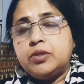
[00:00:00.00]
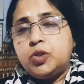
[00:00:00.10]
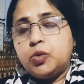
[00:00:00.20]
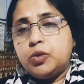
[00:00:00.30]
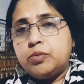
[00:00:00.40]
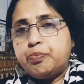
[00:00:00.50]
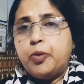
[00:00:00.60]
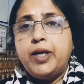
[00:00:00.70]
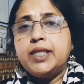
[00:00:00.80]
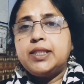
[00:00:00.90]
जो
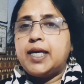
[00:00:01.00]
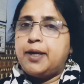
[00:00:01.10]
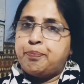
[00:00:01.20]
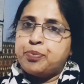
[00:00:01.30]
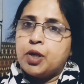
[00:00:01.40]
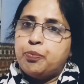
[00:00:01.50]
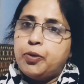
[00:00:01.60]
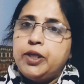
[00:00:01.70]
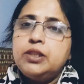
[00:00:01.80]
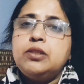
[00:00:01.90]
पुलिस है
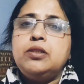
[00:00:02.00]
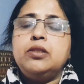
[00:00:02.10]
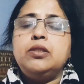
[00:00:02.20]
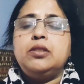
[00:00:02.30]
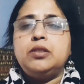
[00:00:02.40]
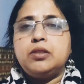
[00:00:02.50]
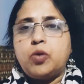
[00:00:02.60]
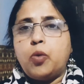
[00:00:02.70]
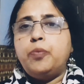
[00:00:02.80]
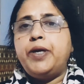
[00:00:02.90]
पुलिस
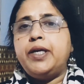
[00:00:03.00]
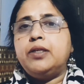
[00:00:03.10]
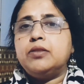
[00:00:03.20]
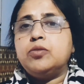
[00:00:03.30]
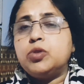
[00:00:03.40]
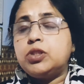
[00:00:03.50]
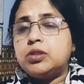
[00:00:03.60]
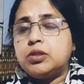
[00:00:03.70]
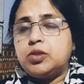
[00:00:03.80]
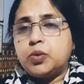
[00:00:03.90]
को भी
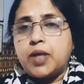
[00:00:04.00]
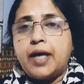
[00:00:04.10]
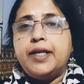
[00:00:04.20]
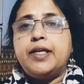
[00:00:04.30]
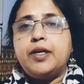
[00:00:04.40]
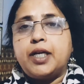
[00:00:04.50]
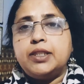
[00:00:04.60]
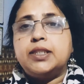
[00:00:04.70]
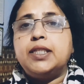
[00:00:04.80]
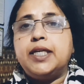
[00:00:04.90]
उस जो थाने की
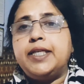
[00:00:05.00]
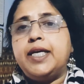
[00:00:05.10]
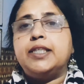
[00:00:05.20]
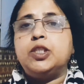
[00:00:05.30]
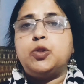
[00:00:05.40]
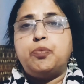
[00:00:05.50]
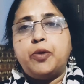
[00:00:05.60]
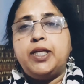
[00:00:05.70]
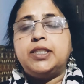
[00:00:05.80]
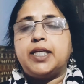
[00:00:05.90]
कंसर्न एरिया की जो
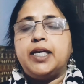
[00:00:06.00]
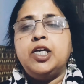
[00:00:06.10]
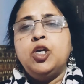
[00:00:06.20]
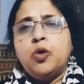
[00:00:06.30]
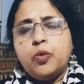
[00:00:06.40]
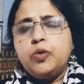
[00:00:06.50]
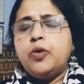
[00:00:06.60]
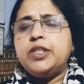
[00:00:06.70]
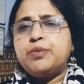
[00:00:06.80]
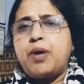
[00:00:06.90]
पुलिस है
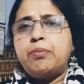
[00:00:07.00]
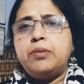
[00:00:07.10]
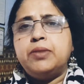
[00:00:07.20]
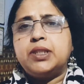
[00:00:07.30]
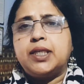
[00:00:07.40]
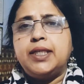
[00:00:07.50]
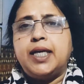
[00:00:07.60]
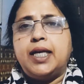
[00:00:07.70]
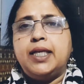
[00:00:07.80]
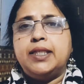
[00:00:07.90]
उनको इस मामले में
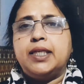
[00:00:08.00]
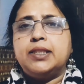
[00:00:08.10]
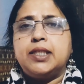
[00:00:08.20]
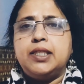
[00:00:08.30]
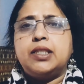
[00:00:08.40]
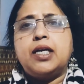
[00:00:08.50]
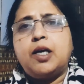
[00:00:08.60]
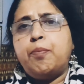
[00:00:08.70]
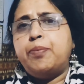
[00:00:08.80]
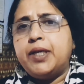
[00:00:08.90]
संज्ञान लेना चाहिए था
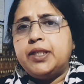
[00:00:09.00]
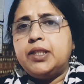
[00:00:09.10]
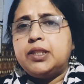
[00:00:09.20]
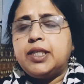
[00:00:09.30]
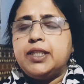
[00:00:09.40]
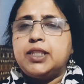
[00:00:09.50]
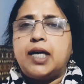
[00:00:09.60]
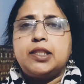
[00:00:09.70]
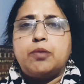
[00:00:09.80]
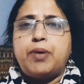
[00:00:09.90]
कंप्लेनेंट की
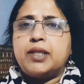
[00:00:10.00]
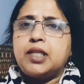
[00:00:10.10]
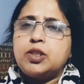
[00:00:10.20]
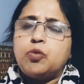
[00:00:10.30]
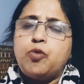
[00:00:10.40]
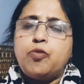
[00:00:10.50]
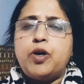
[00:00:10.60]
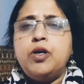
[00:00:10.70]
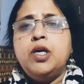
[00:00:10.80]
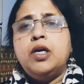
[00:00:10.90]
जहां तक बात है तो वो
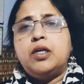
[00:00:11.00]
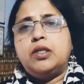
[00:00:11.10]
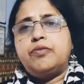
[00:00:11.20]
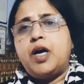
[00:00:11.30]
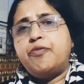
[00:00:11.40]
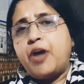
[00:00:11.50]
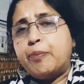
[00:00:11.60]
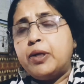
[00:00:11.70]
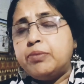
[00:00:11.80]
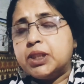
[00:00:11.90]
वहां
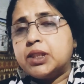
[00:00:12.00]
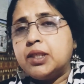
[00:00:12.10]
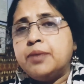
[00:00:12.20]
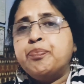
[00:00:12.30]
फैमिली में से